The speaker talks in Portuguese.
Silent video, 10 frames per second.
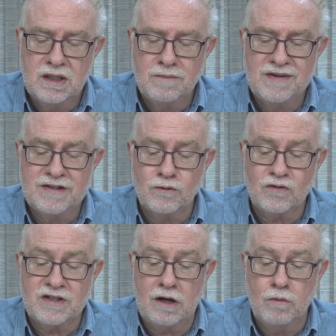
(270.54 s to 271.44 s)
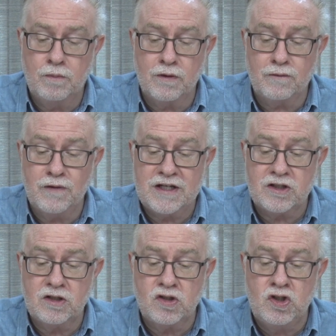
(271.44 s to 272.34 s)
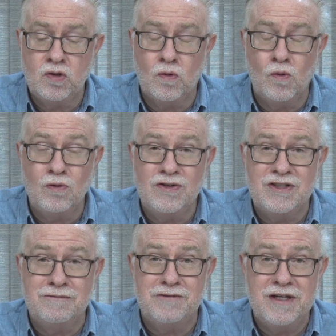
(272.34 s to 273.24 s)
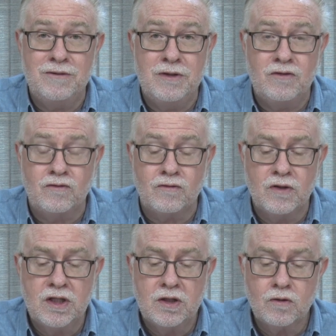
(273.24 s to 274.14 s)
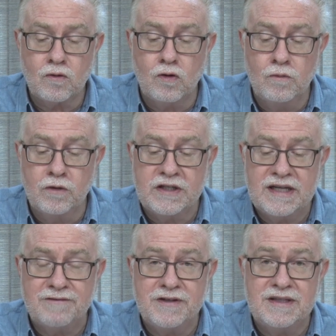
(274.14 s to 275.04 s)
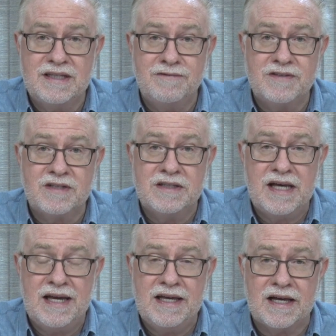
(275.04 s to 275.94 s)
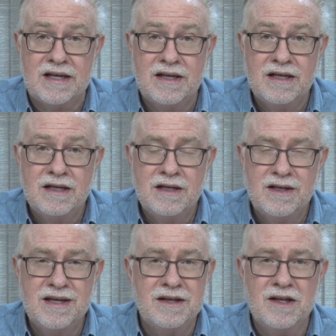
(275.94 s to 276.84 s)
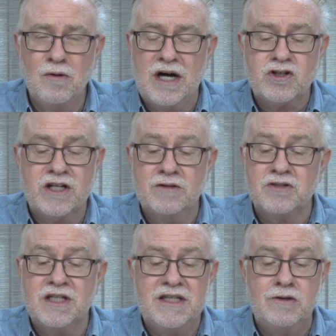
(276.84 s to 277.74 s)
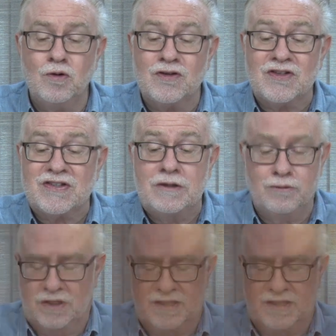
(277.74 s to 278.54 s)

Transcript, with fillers: mas é um salmo profético. De onde veio isso? Como que Davi teve essa ideia? Eu acho que ele não tinha nem noção do que